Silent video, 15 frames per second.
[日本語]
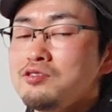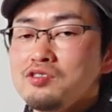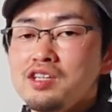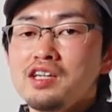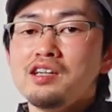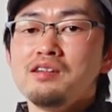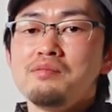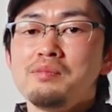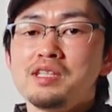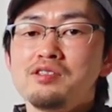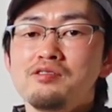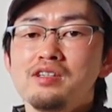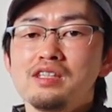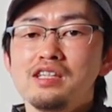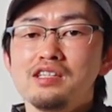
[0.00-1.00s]
ので、まあ、そ
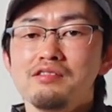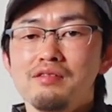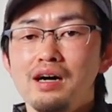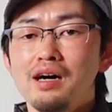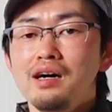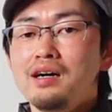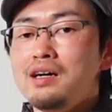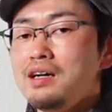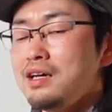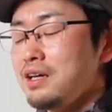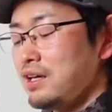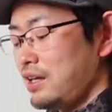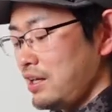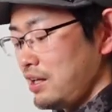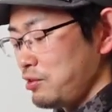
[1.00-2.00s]
の辺りは、
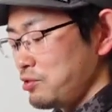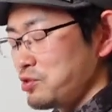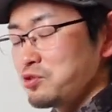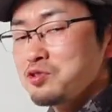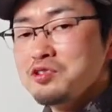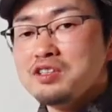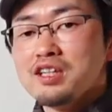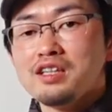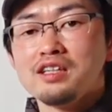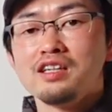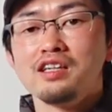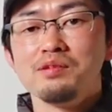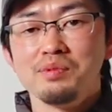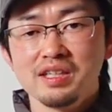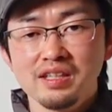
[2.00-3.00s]
えご了承いただ
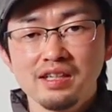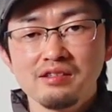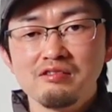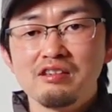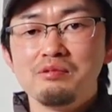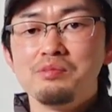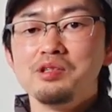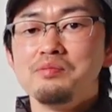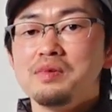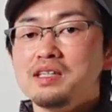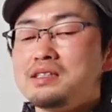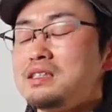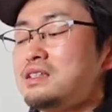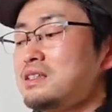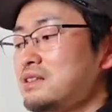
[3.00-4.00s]
ければなとは思いま
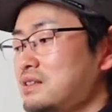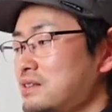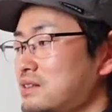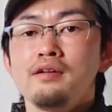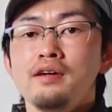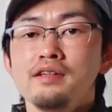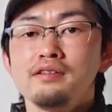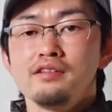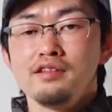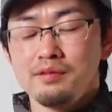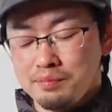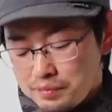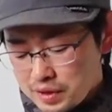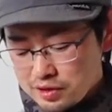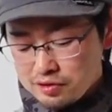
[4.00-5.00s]
す、はい、でま